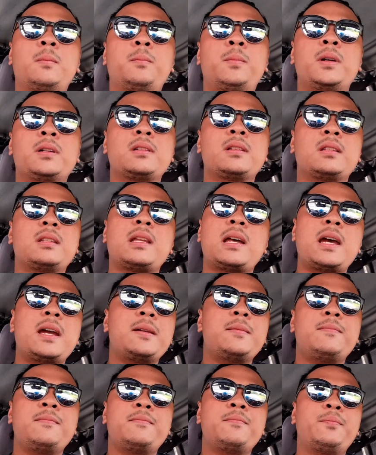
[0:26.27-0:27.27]
first
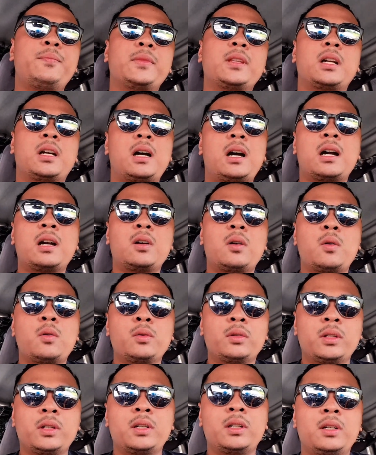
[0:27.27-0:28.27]
time car
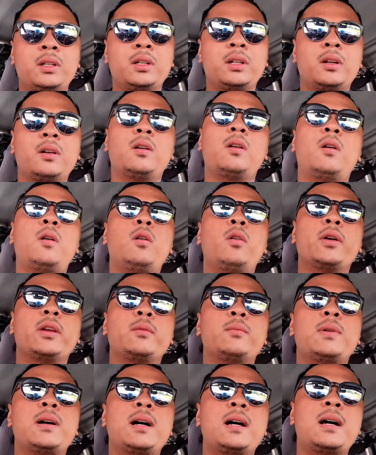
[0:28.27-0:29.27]
owner okay
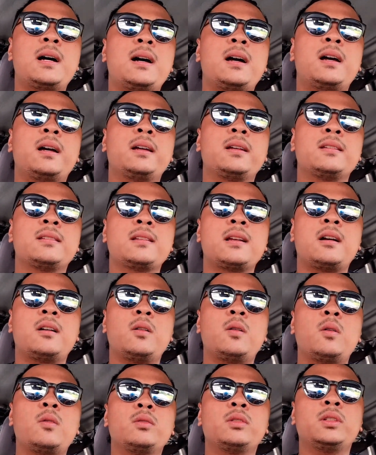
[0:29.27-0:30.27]
ba ang isang
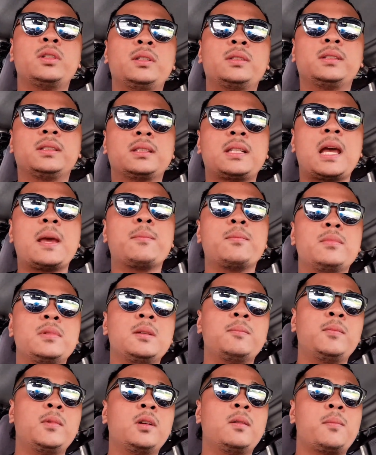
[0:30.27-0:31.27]
owner type
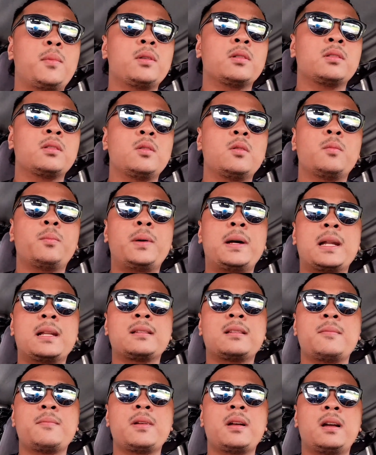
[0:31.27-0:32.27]
jeep no po. So para
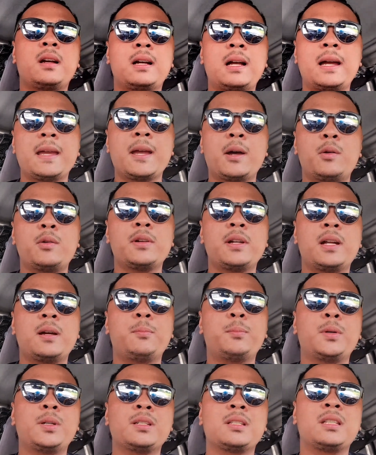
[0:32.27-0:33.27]
sa kagaya ko na
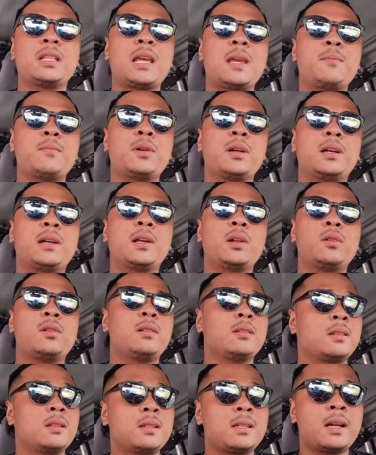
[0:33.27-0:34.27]
first time
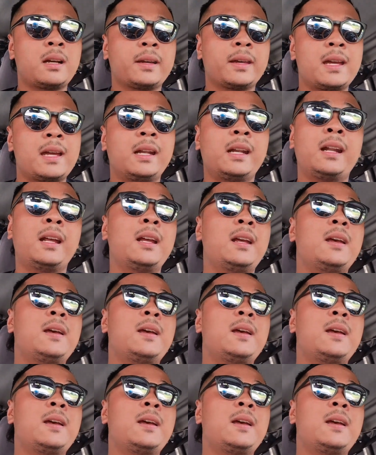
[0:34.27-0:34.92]
magkaroon ng sasakyan,